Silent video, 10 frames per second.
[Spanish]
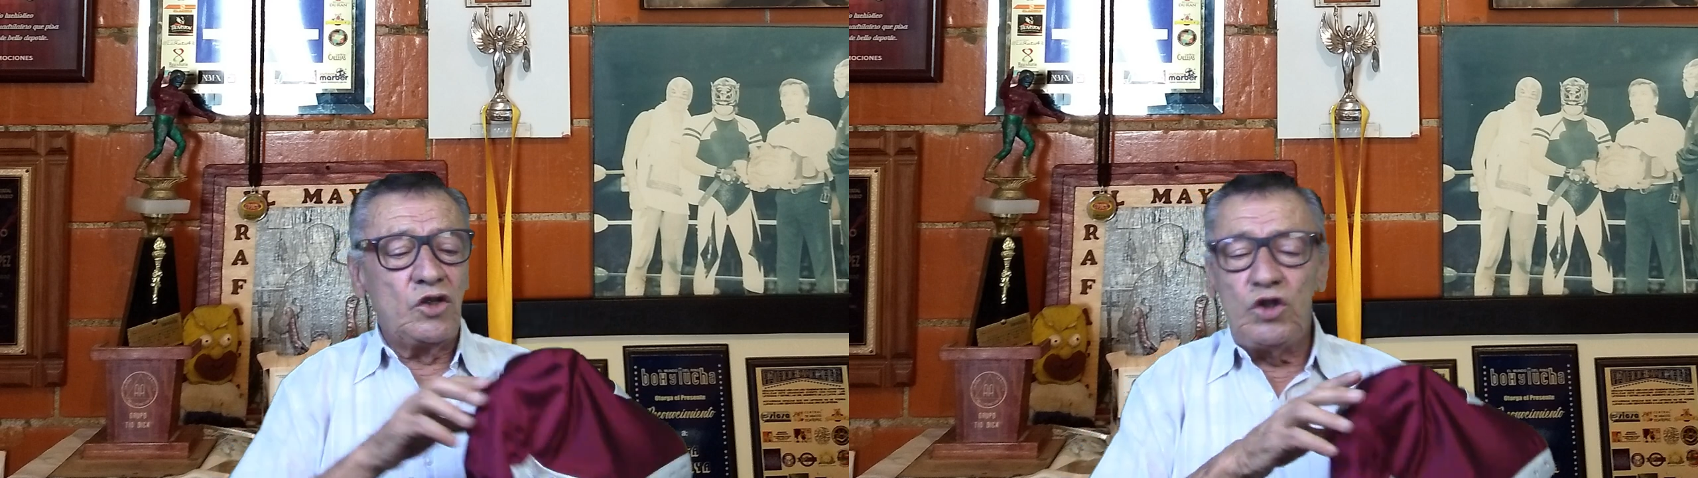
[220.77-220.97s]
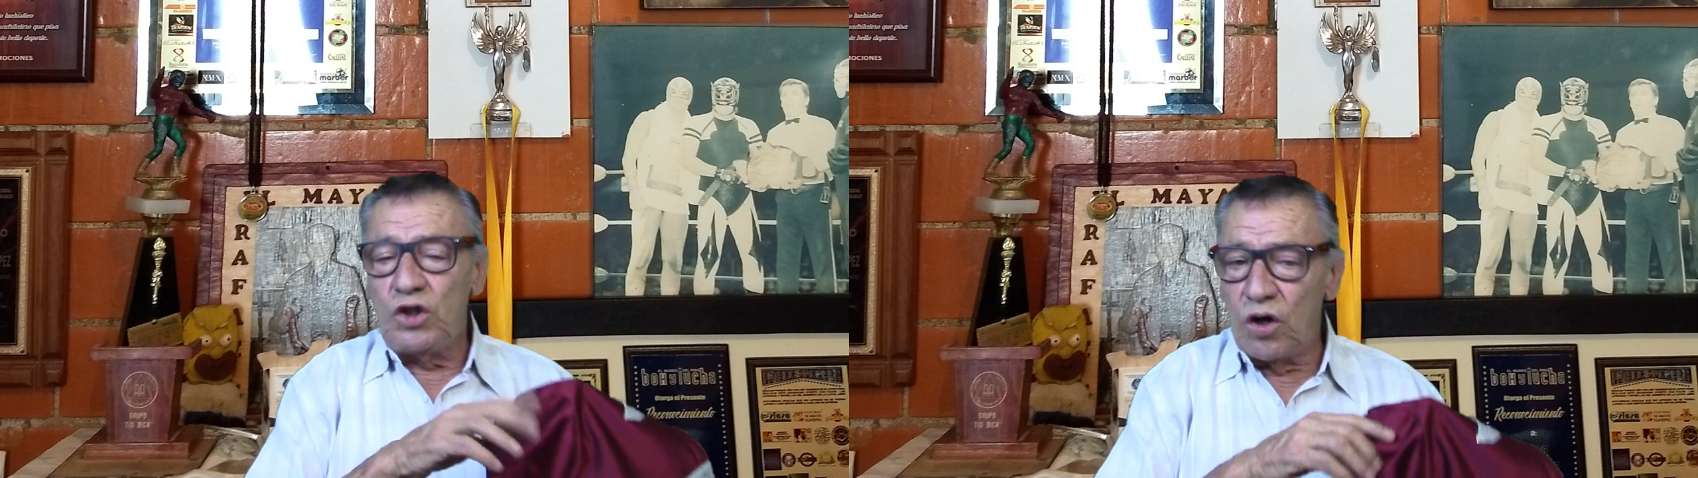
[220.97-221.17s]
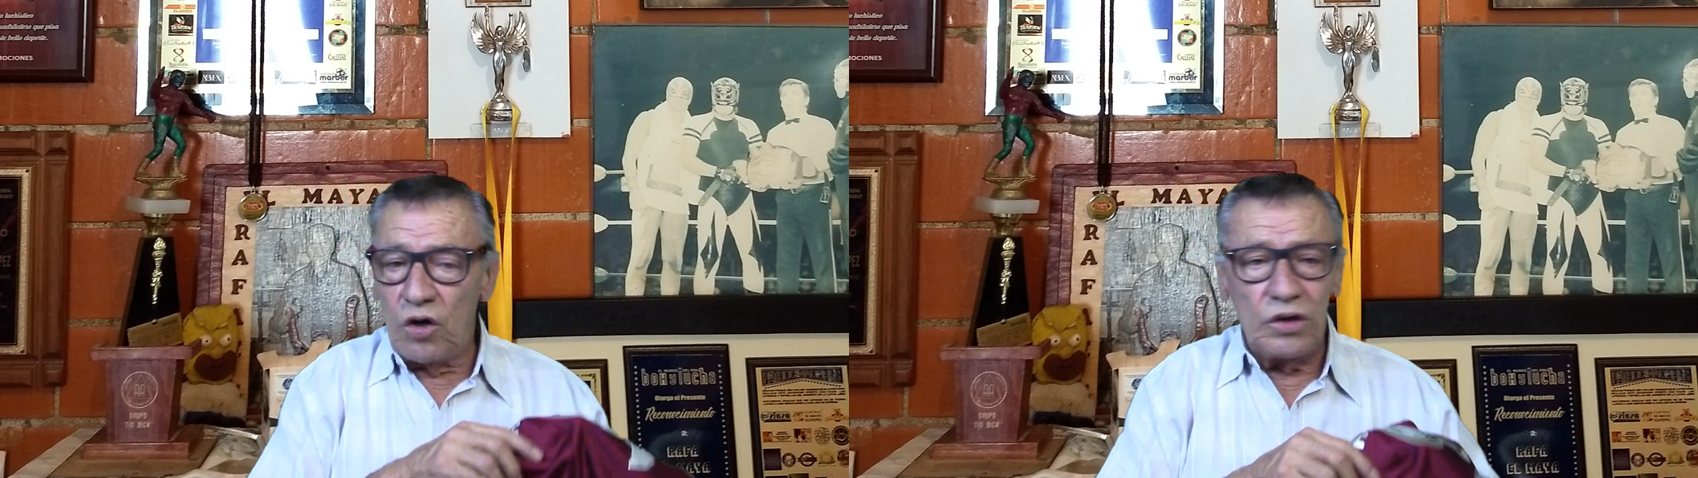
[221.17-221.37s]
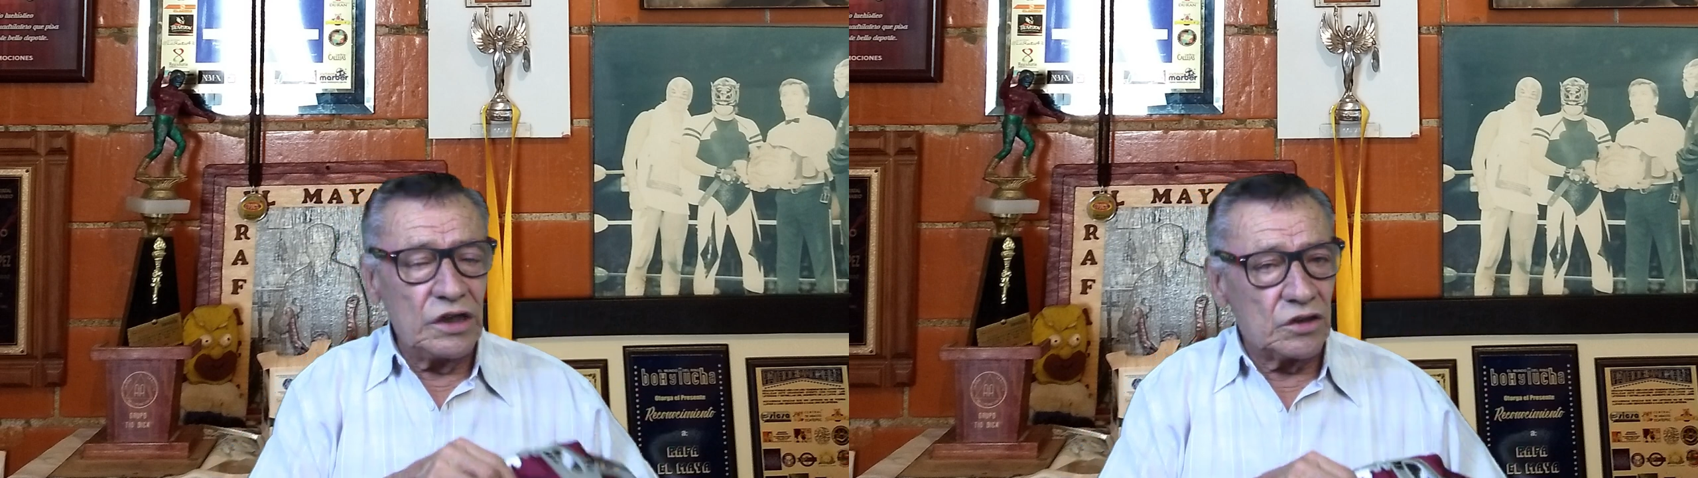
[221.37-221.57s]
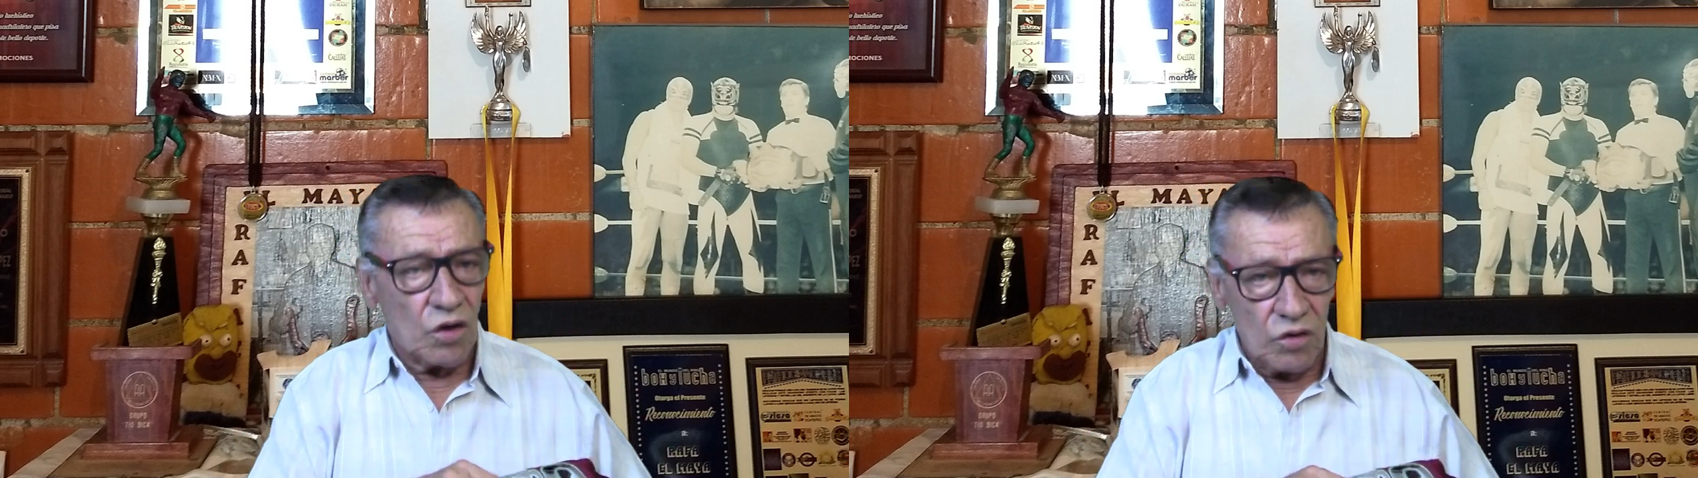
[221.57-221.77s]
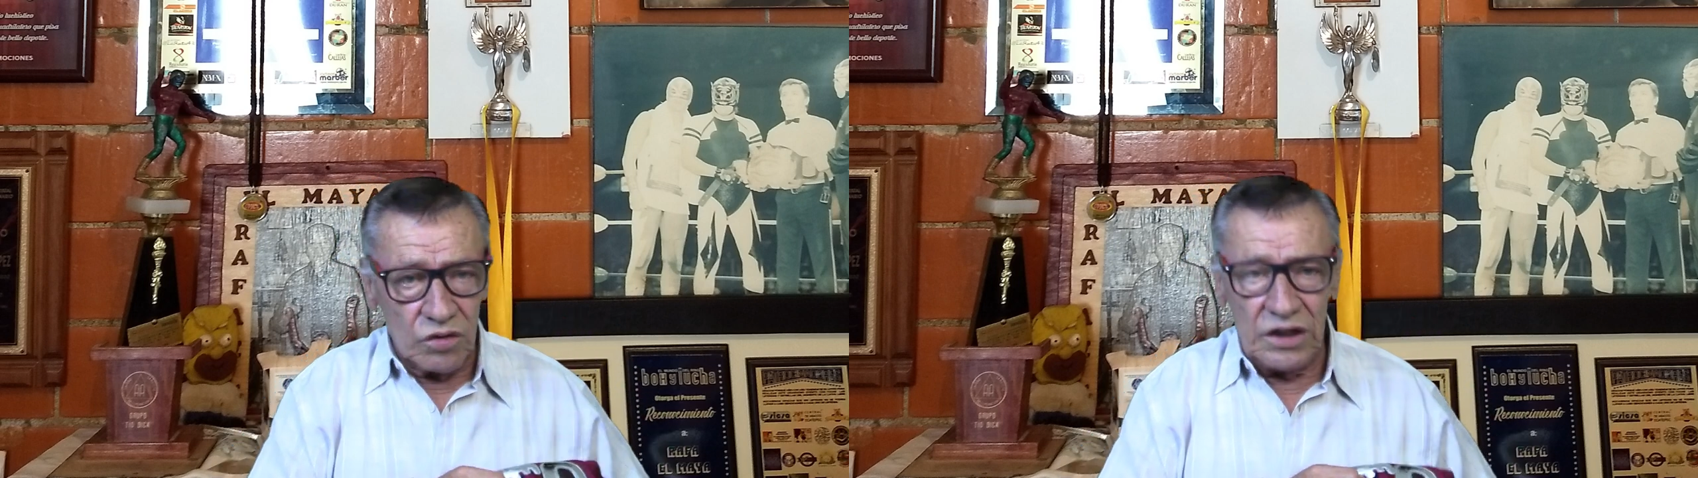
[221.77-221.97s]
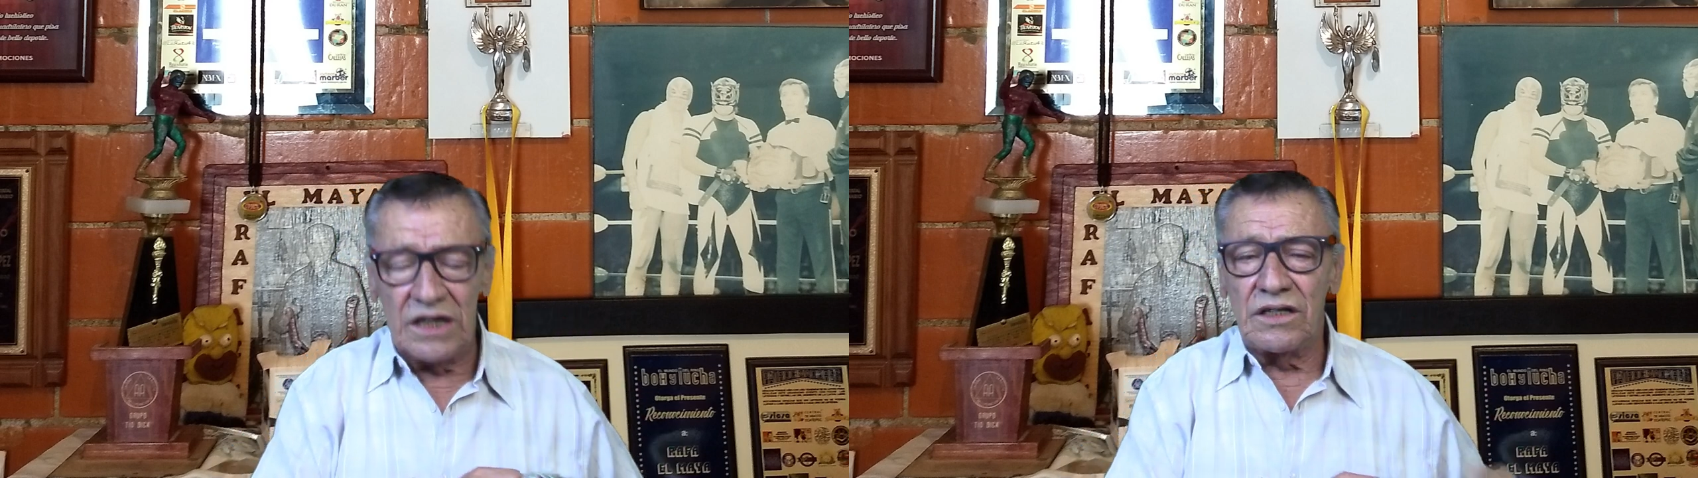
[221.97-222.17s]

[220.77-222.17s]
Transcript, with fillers: Yo desconocía,